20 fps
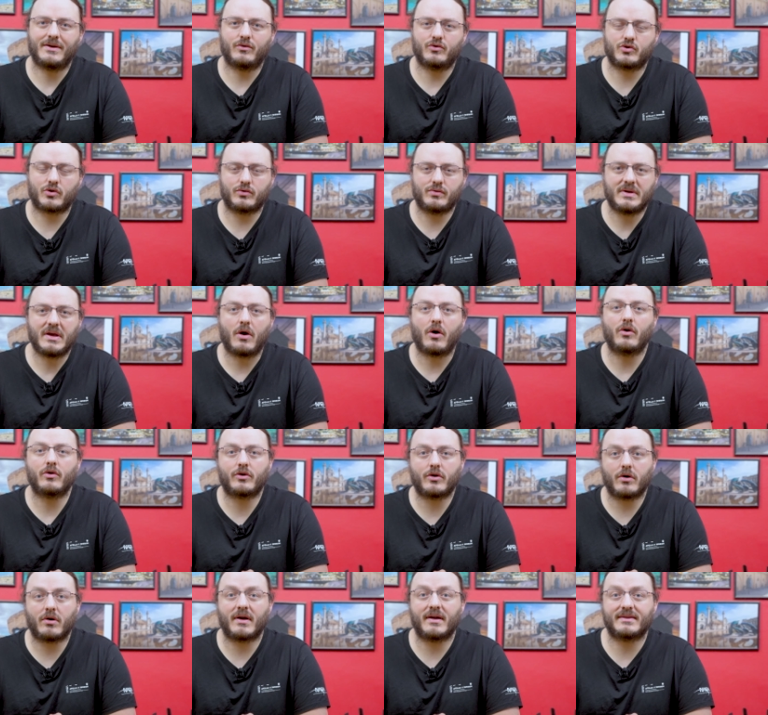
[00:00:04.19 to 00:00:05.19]
Et aujourd'hui,
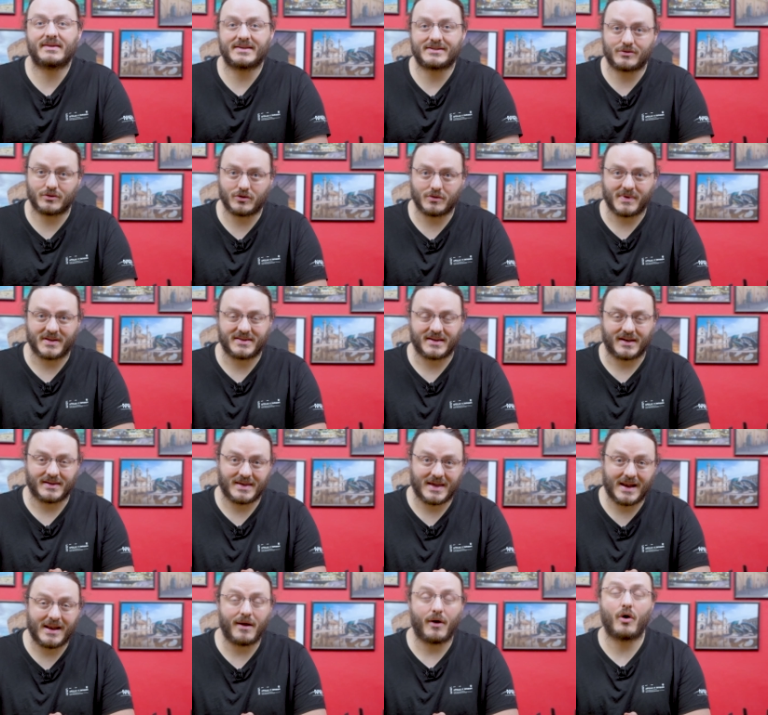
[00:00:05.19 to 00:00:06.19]
encore un test de
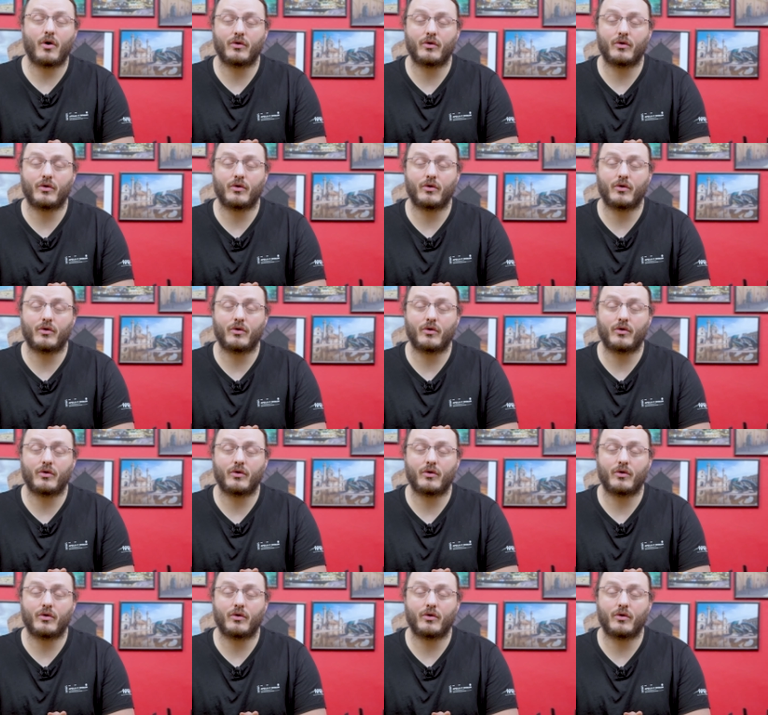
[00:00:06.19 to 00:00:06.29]
matériel,